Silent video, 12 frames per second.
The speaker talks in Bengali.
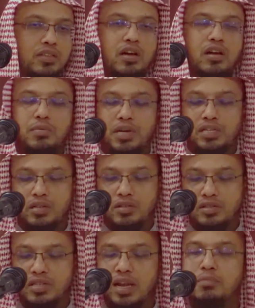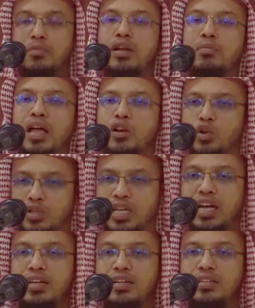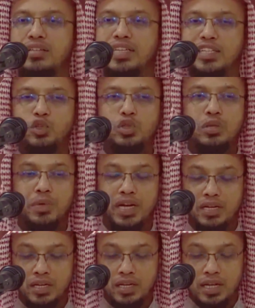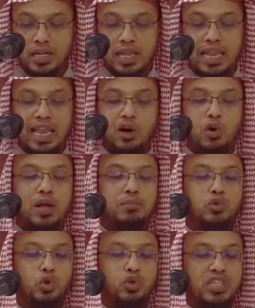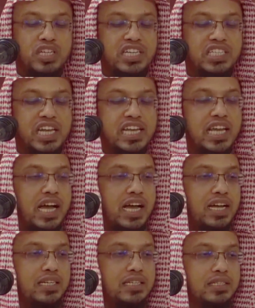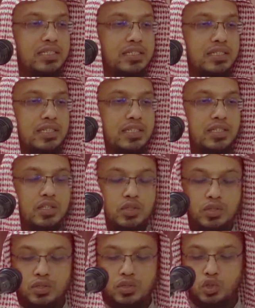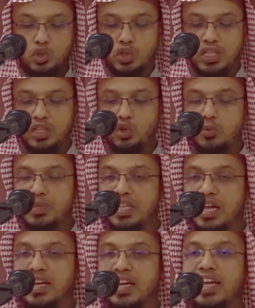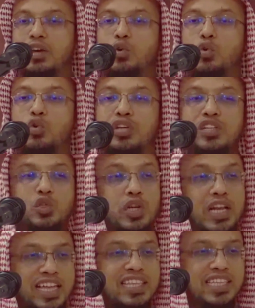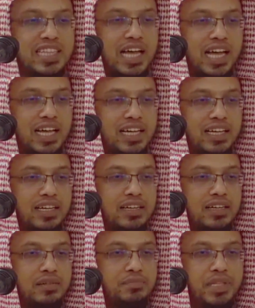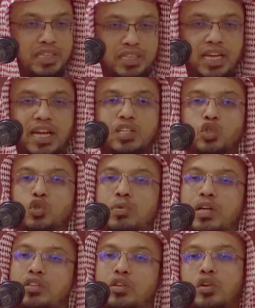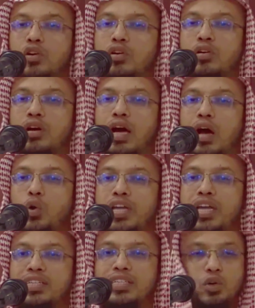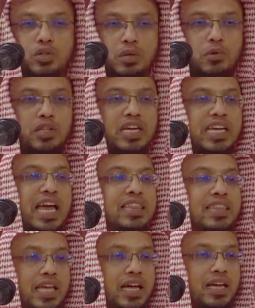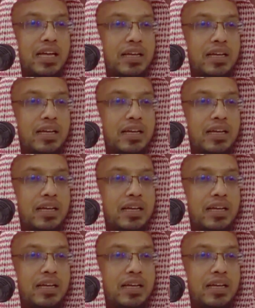তখন নবী আলাইসালাম বললেন ভালো কথা খেজুর দিবা লাউলাম তো অতি হিসেই আ যদি তুমি তাকে কোনো কিছু না দিতা মিথ্যা শুধুমাত্র হাওয়াই একটা কথা বলে তাকে আনতা